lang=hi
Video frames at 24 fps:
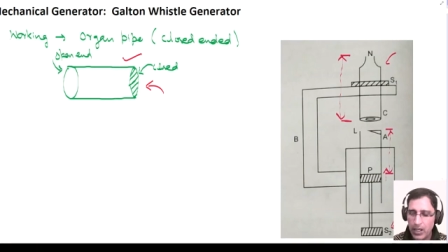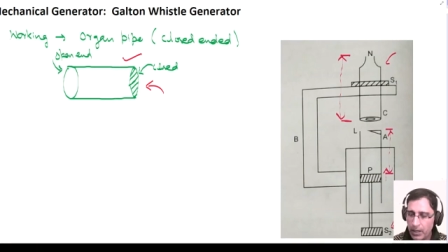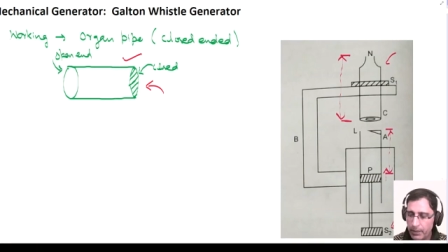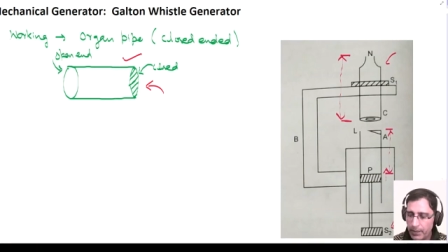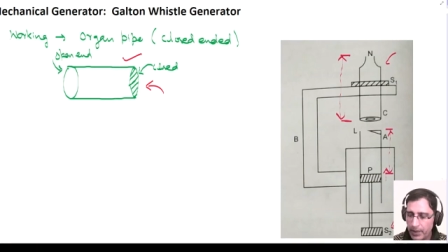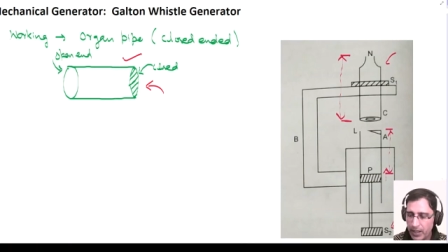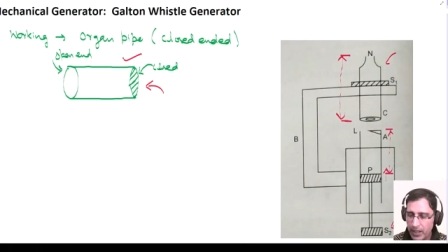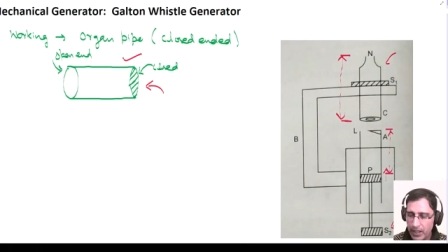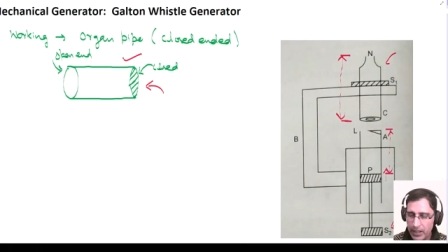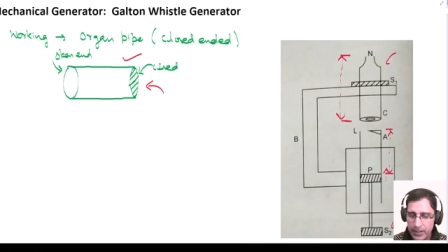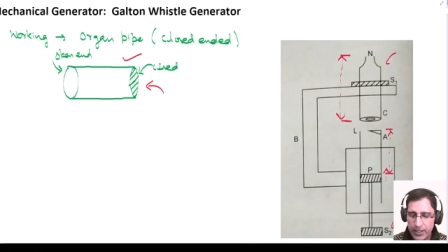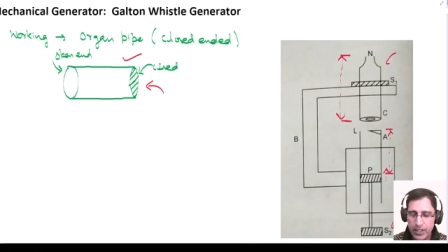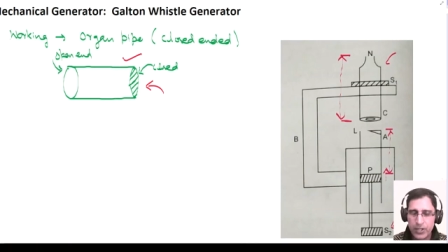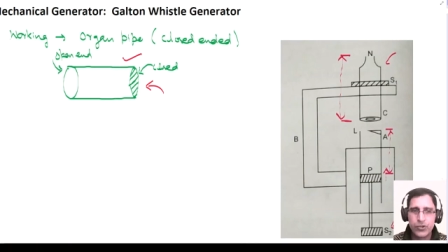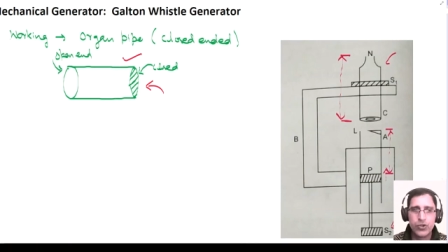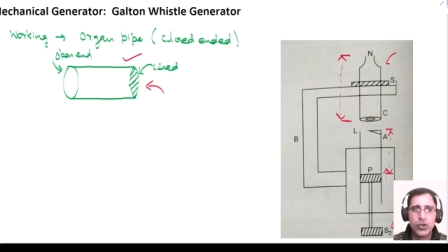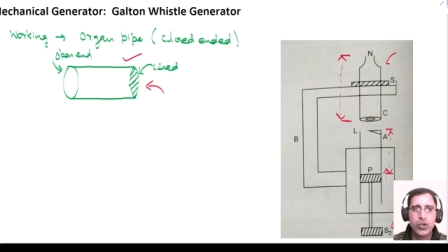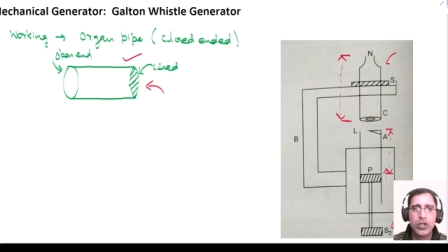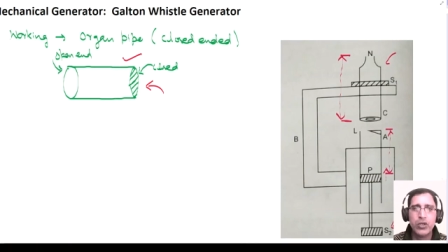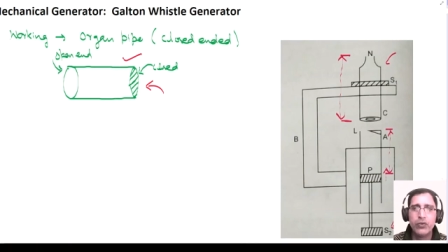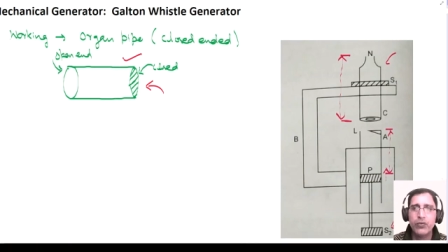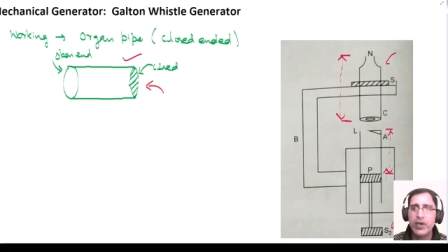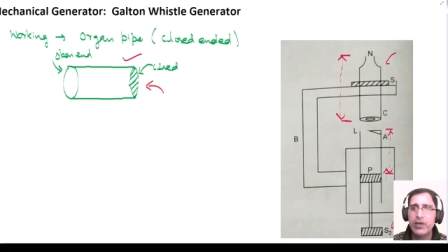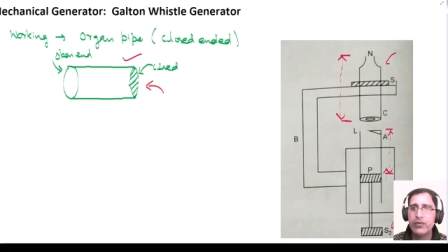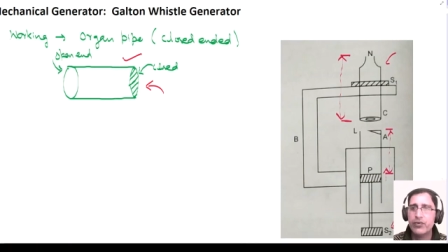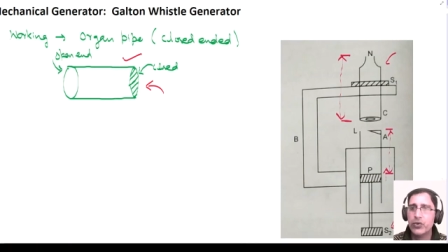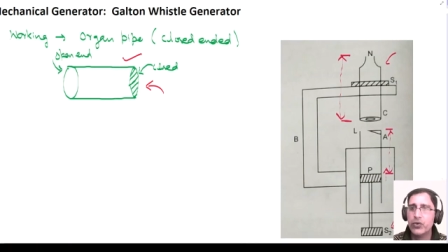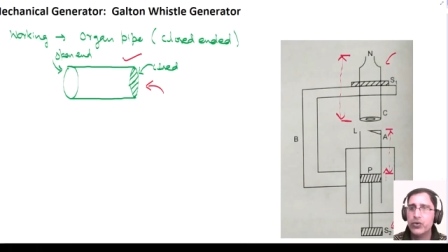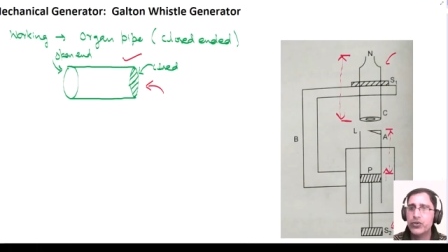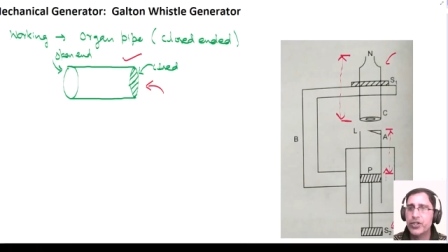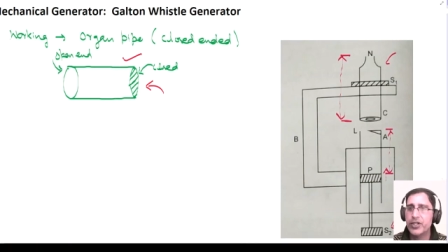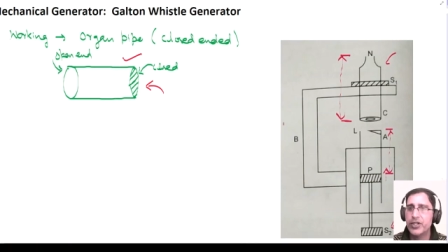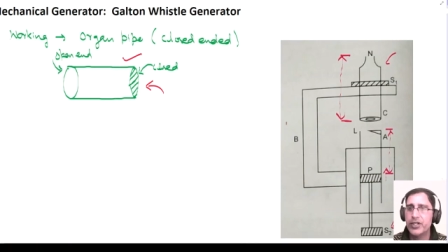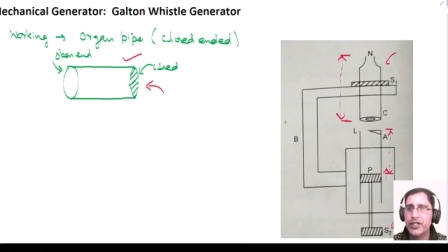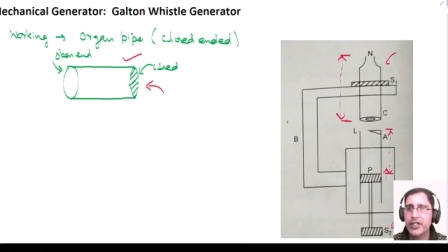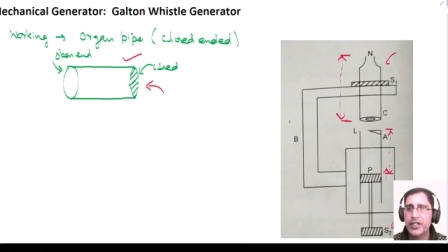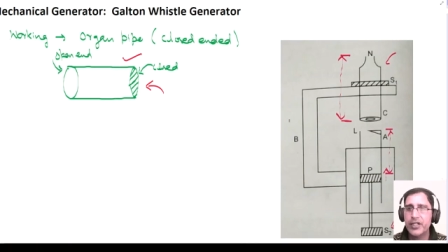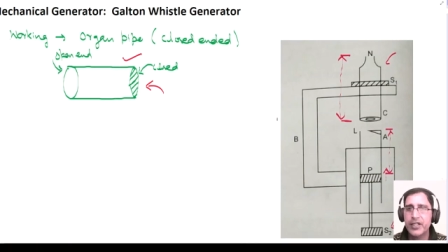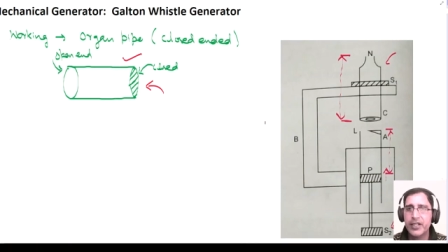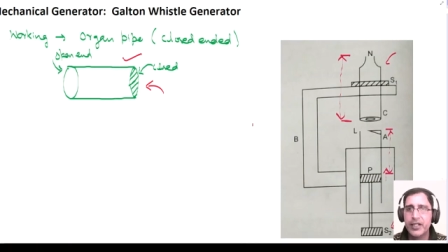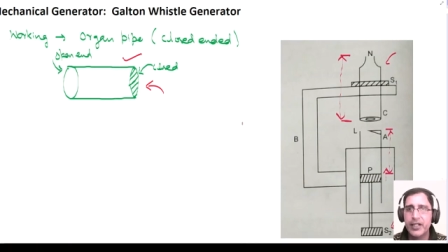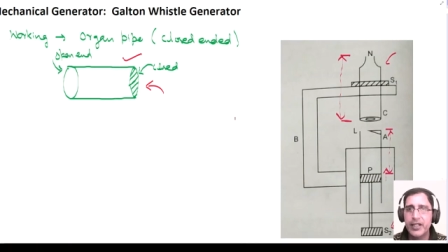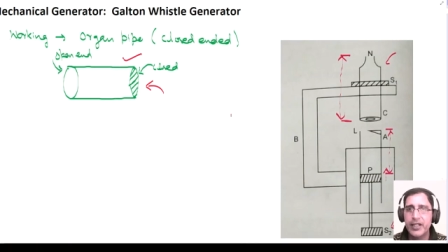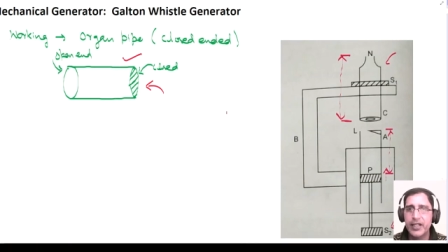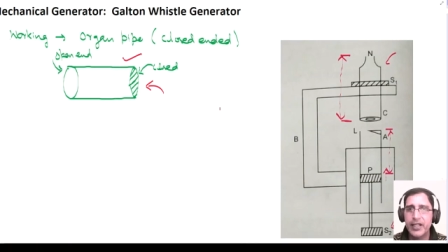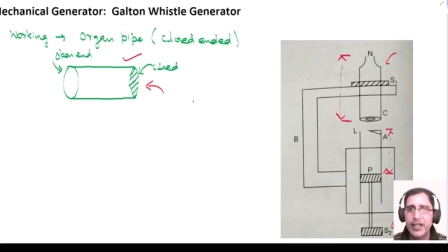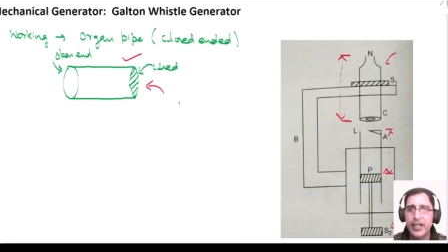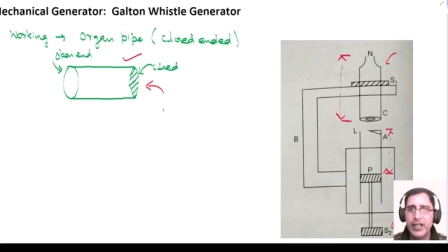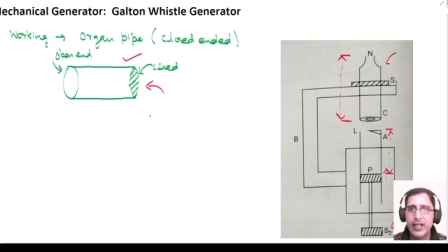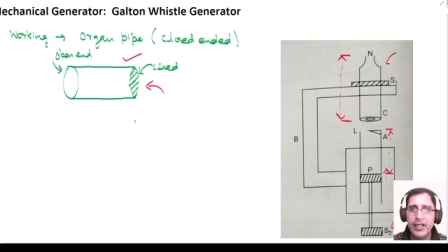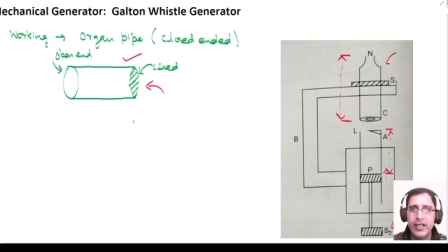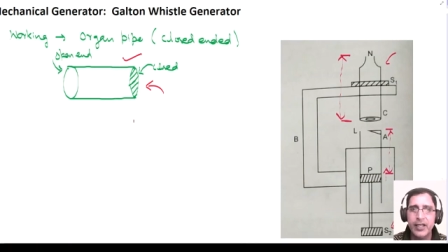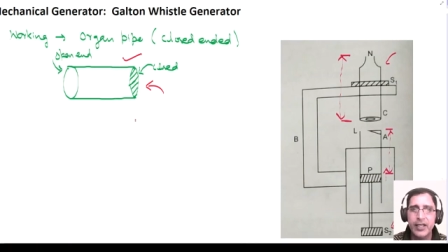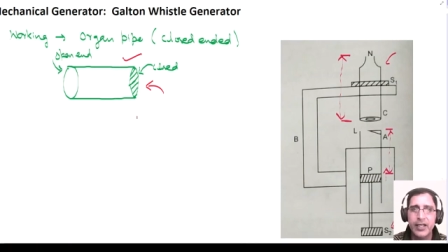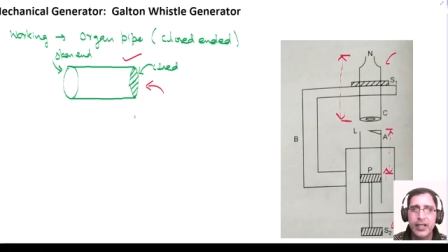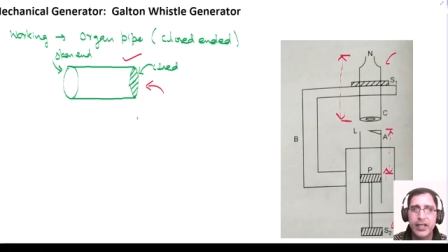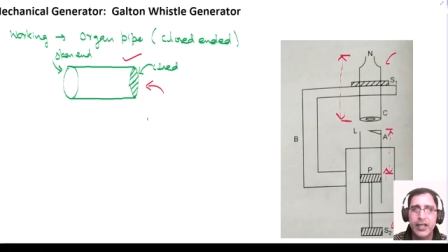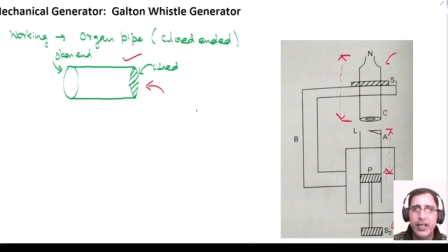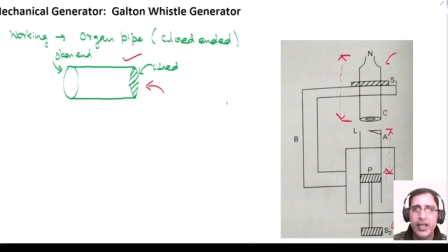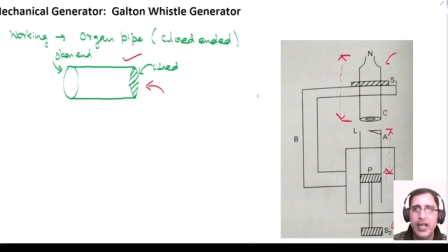अब अल्ट्रासोनिक वेव्स को जनरेट करने के लिए